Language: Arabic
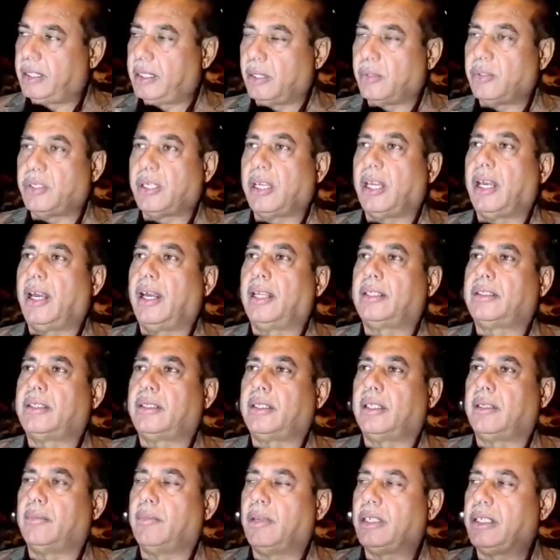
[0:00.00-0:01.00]
لتوجيهات
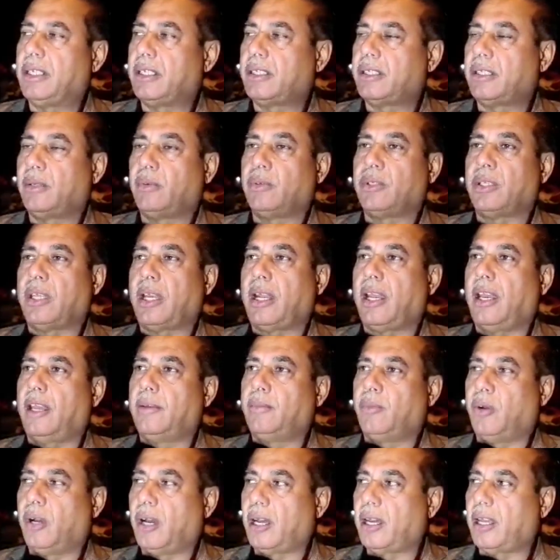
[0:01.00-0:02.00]
مجلس الوزراء
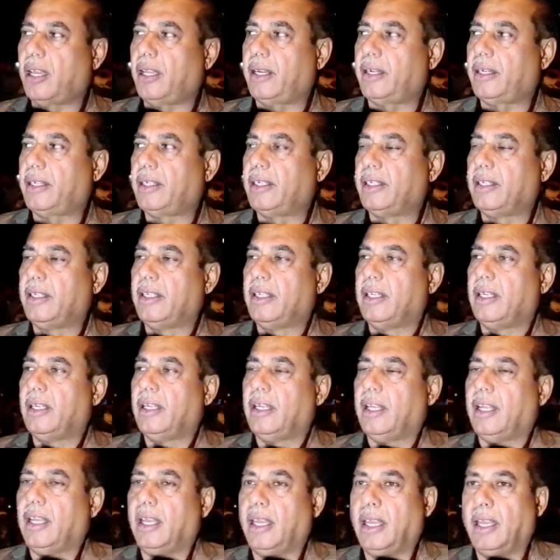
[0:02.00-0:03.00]
الموقر
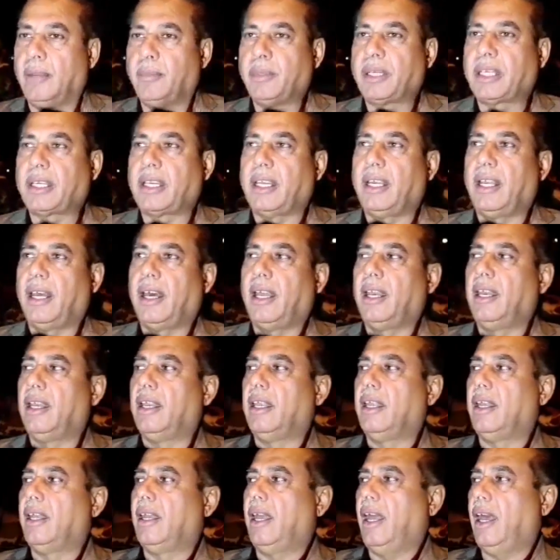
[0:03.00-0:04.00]
آه، من
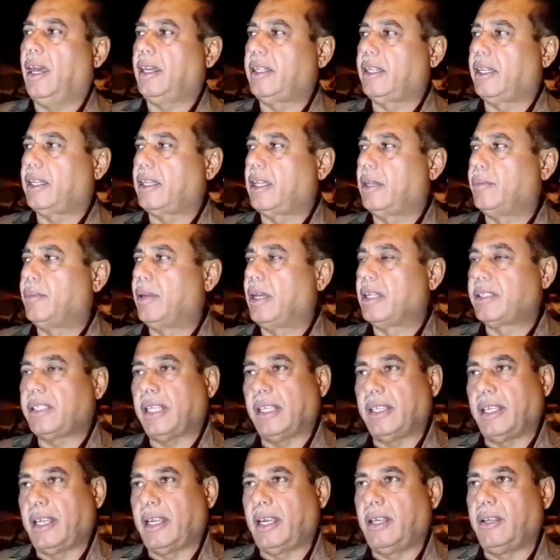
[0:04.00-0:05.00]
خلال حقيقه ما
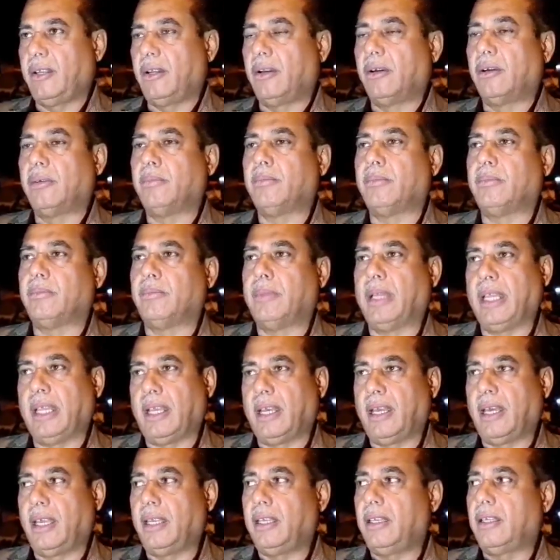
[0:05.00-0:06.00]
صدر اليوم
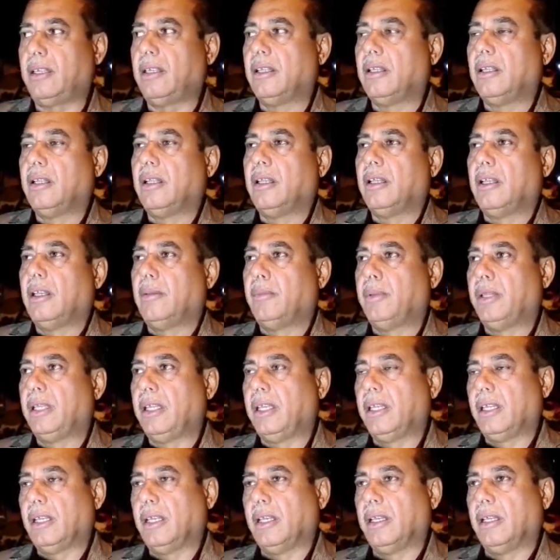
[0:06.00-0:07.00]
بيان
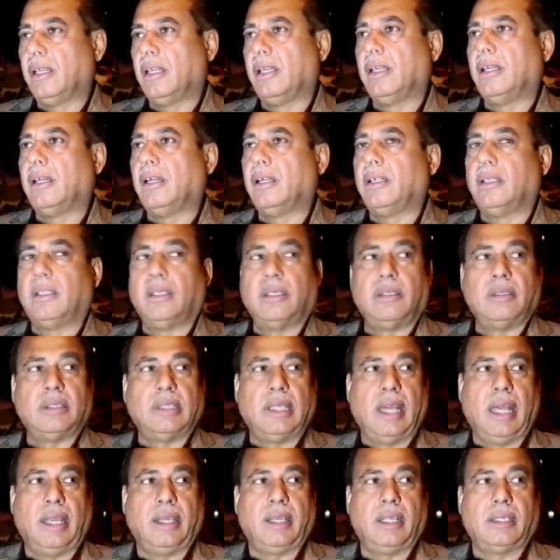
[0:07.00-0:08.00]
ب آه،
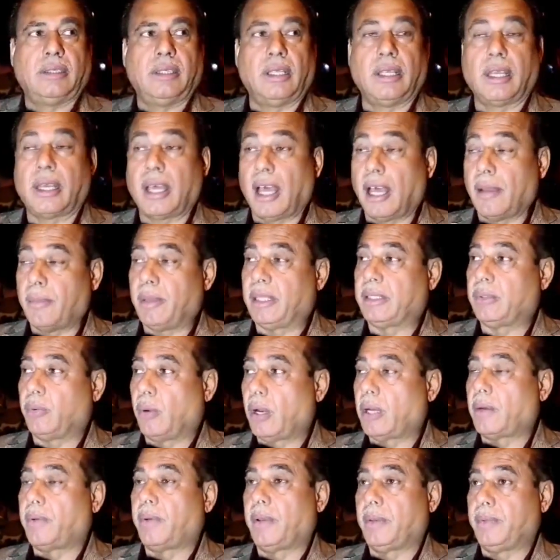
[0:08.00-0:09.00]
يعني اقامه
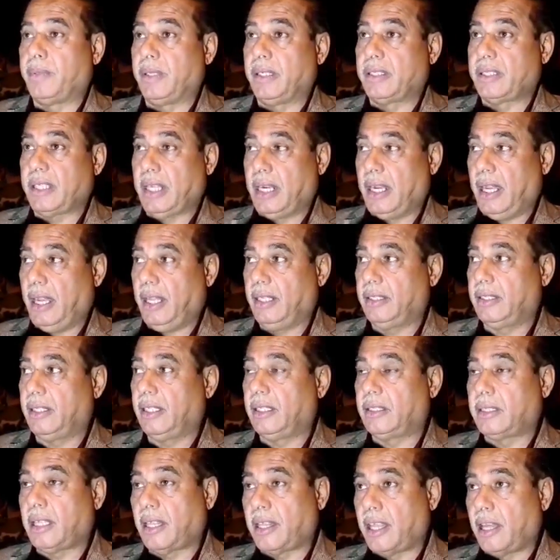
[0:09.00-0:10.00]
وقفه في صلاح
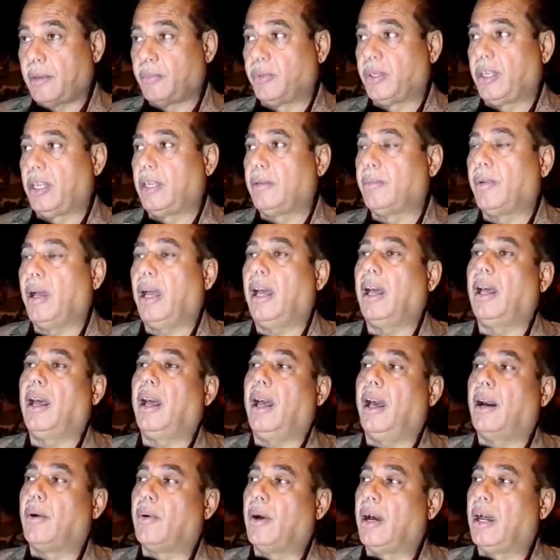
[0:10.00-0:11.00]
الدين تضامنا
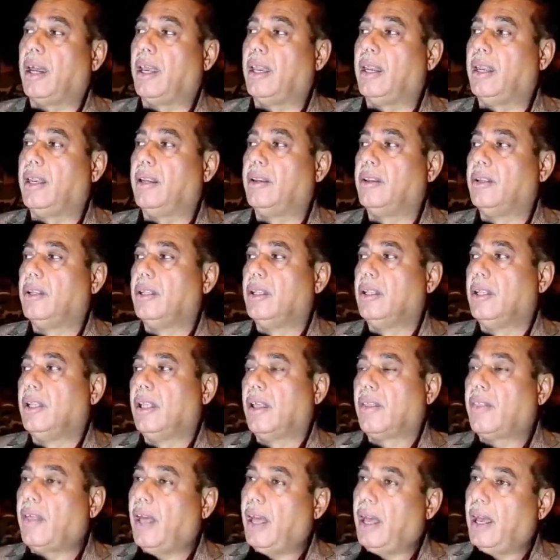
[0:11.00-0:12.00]
مع عوائل
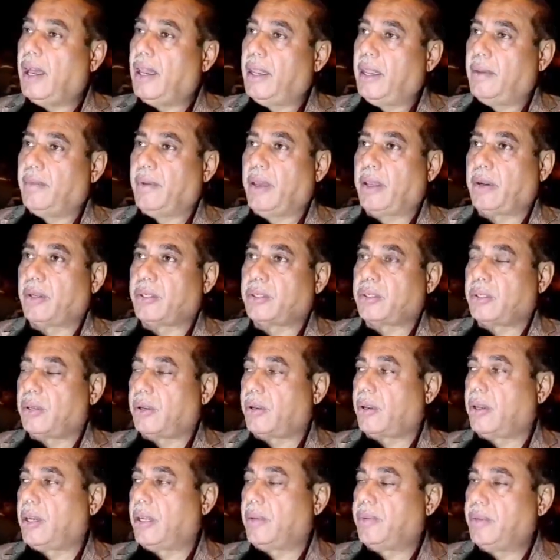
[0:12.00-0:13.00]
ضحايا فيروس
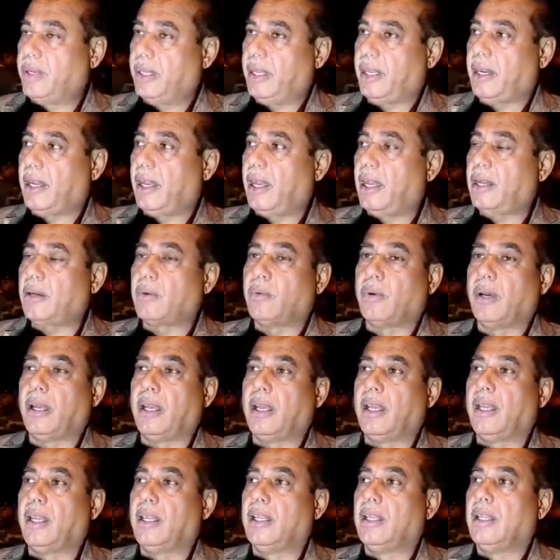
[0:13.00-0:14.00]
كورونا في العراق
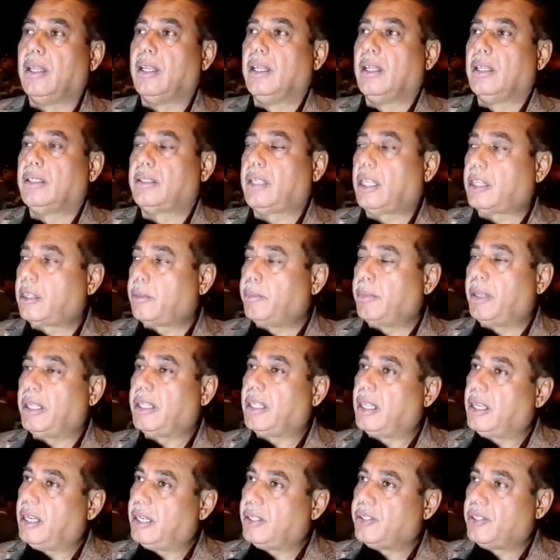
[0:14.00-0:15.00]

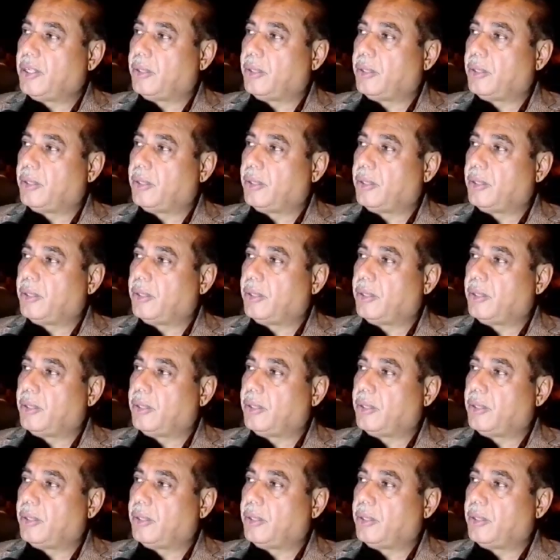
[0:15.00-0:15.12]
وتثمينا